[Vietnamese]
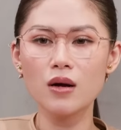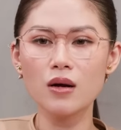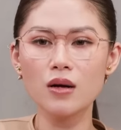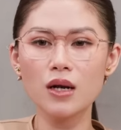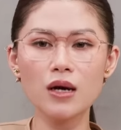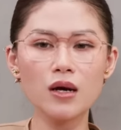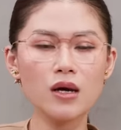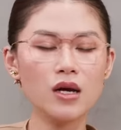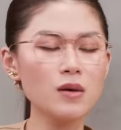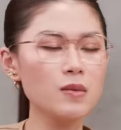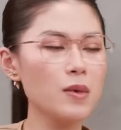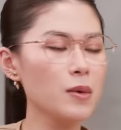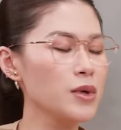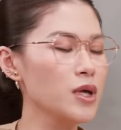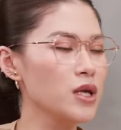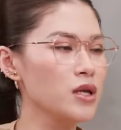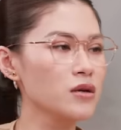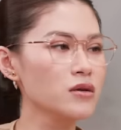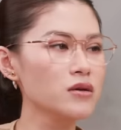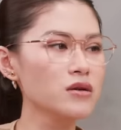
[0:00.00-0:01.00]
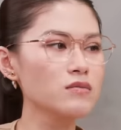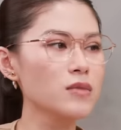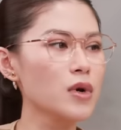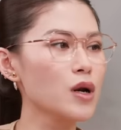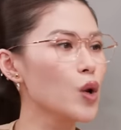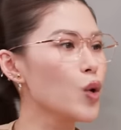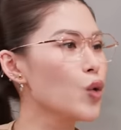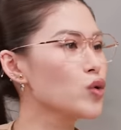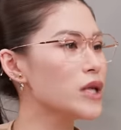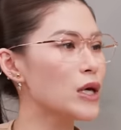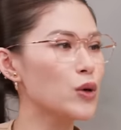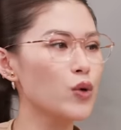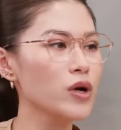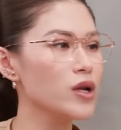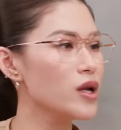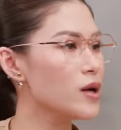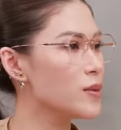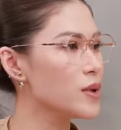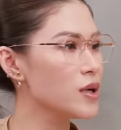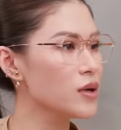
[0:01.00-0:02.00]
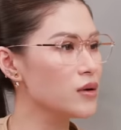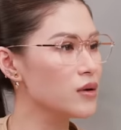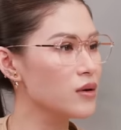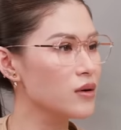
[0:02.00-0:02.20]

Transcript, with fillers: là khi mà mình nhìn gương mình luôn thấy khuyết điểm đó.